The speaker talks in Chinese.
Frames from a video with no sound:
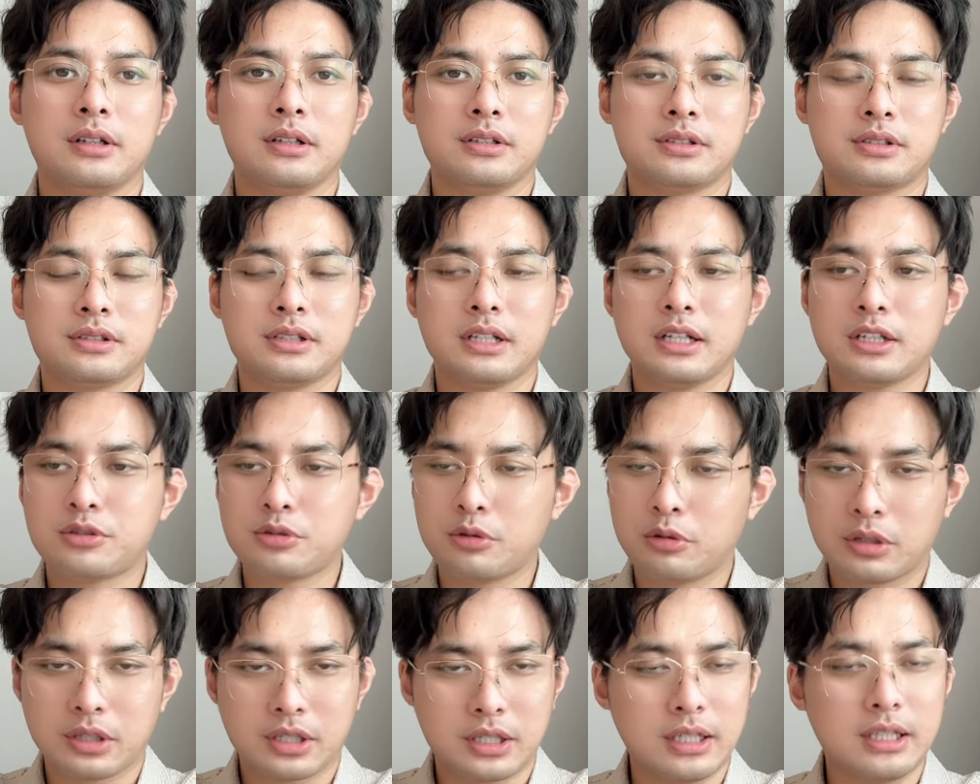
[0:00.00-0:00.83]
直接
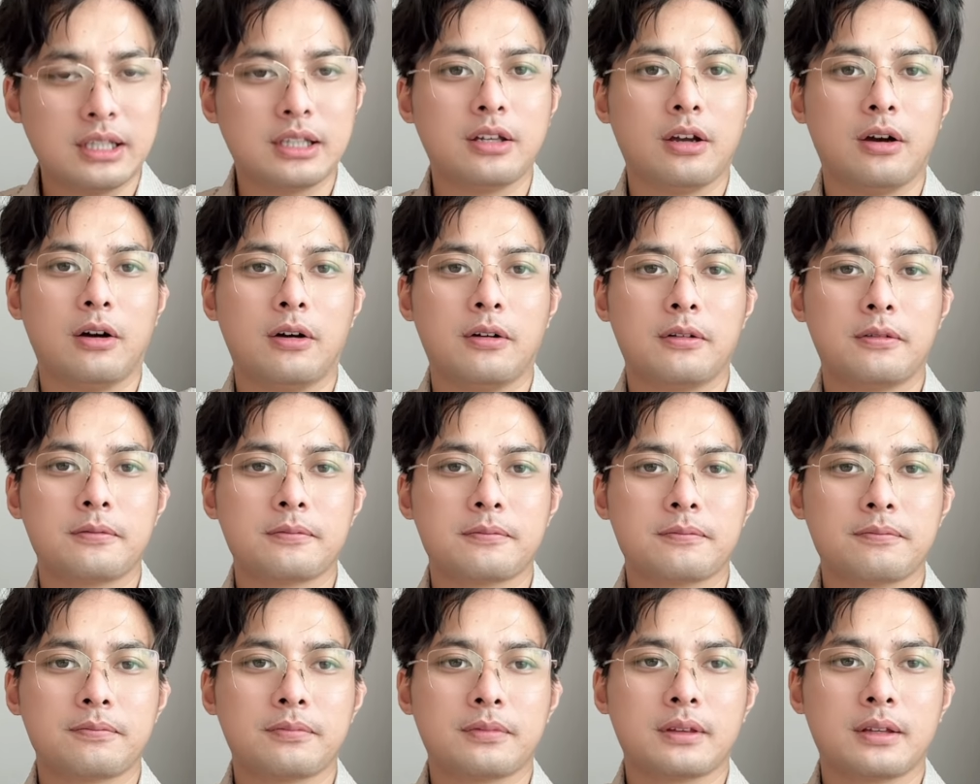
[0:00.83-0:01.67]
就隔离掉，
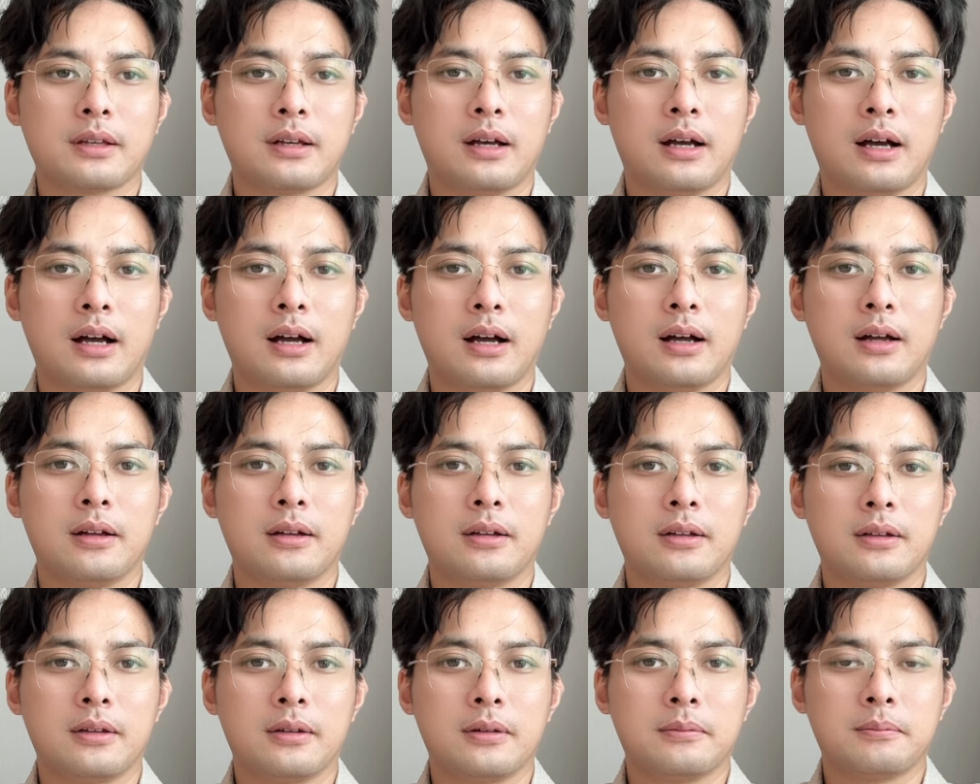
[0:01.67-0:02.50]
啊，
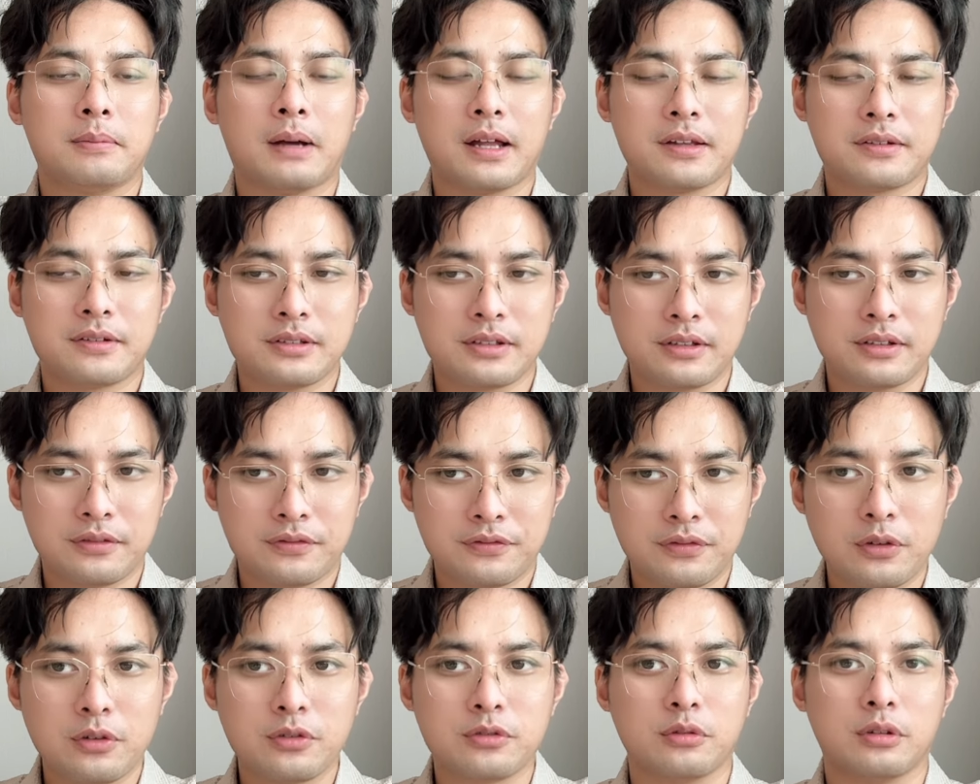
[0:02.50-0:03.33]
把自己
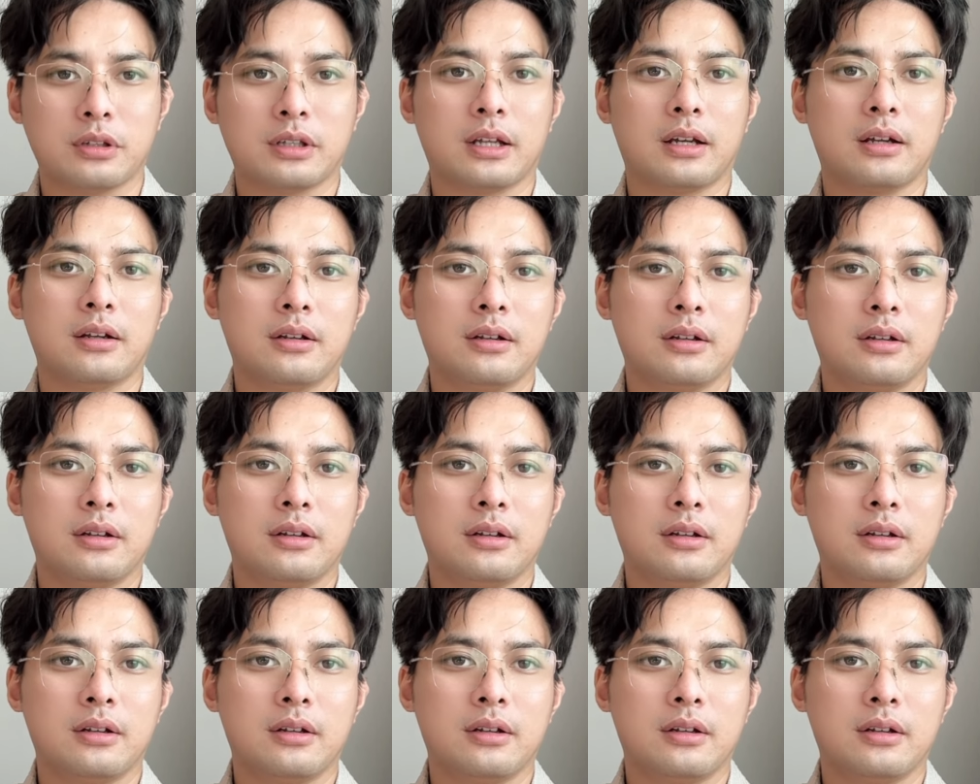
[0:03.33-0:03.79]
封锁着，